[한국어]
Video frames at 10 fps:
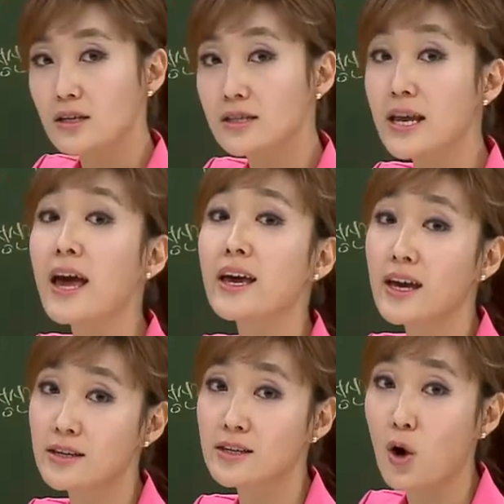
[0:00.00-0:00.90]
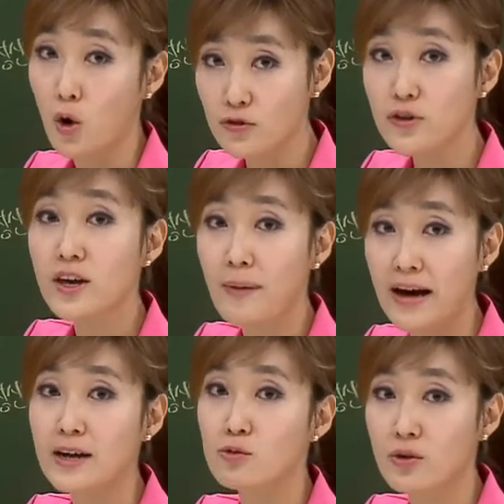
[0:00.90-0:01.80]
세계를 어떻게
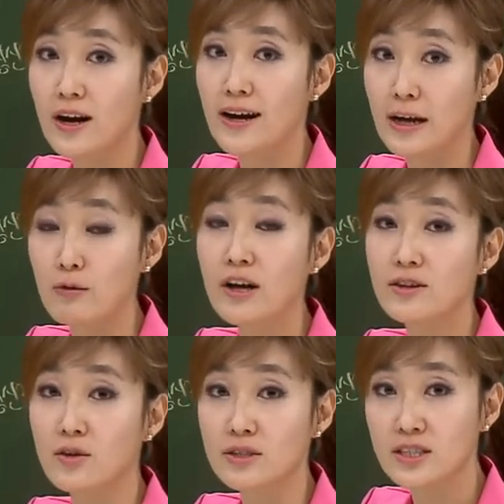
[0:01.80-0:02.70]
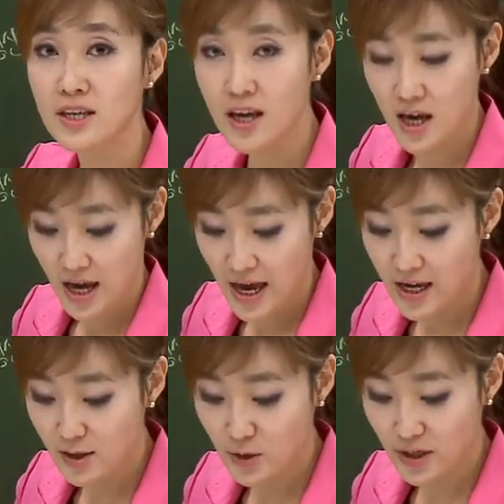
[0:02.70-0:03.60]
바라볼까라고 하는 것이
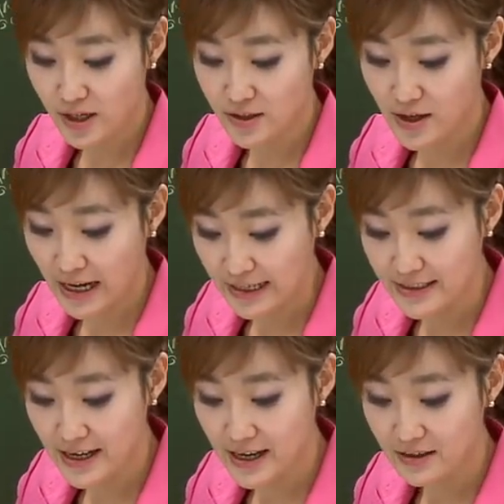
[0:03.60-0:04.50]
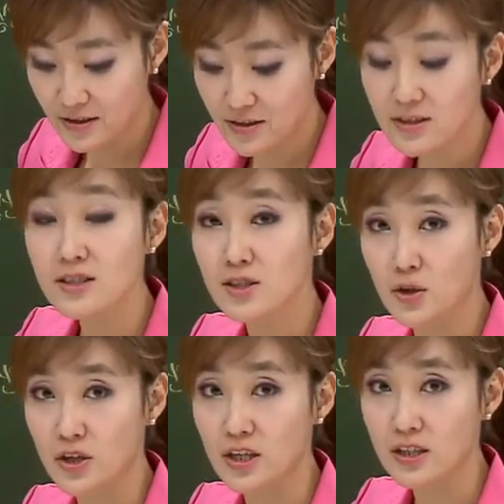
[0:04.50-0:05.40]
해결 철학에서의 가장
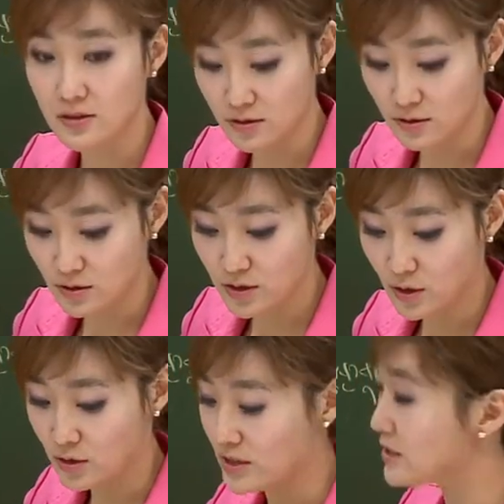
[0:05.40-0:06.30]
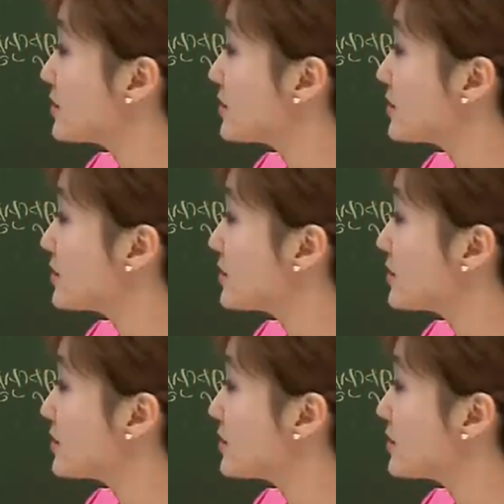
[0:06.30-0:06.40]
특징적인 어, 그런